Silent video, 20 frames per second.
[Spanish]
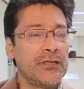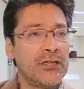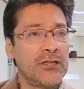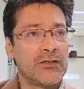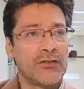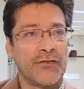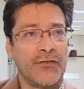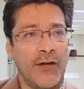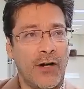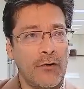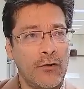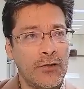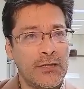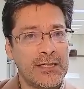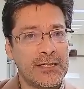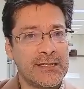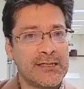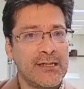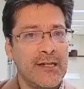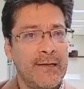de los
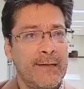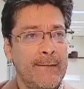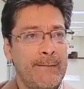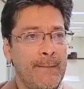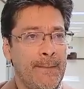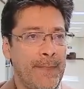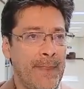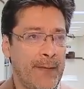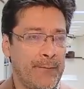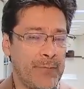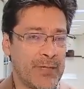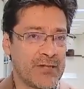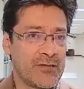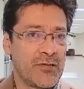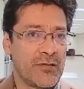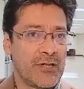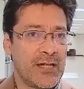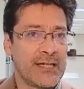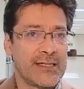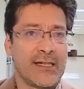favores de
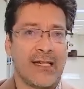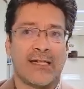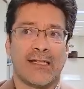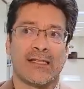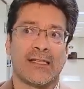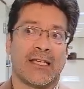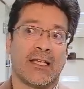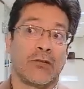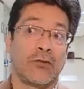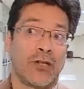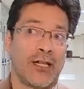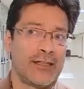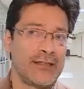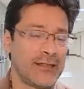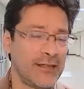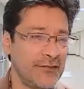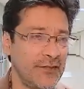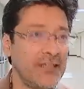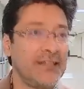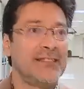personas a las que
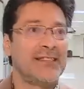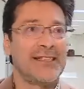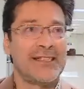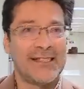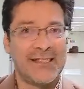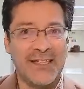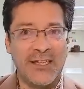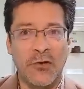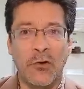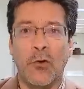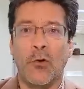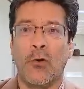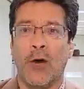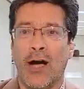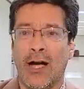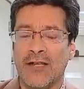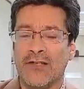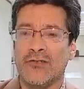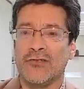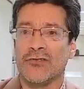durante 25
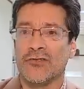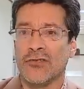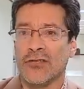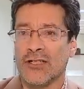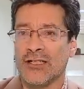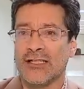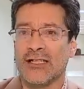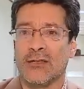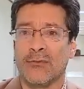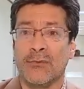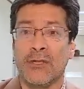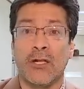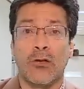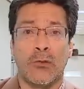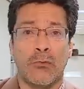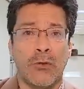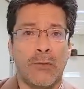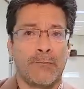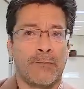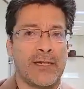años yo les serví
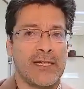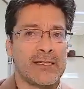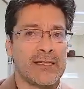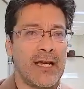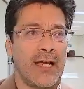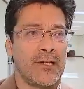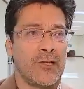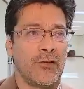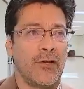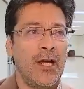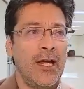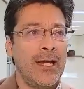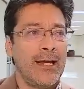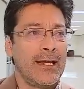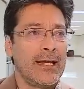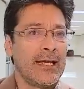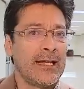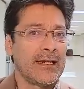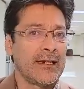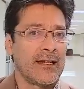como empresario.
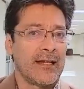En